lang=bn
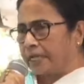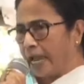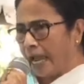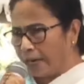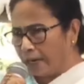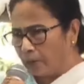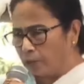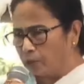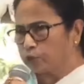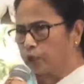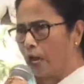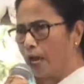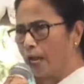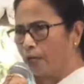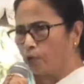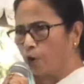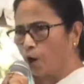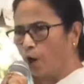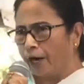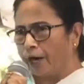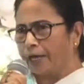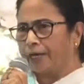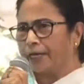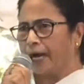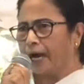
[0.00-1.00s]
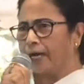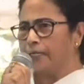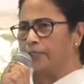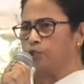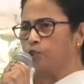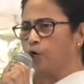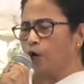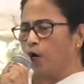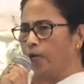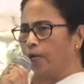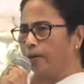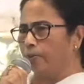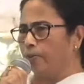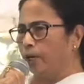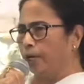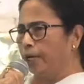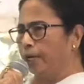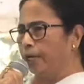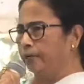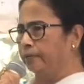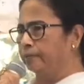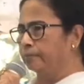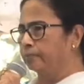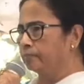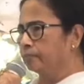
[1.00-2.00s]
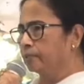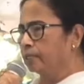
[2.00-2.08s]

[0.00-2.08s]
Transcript: কেন তার ঘরে কাজ করে বলে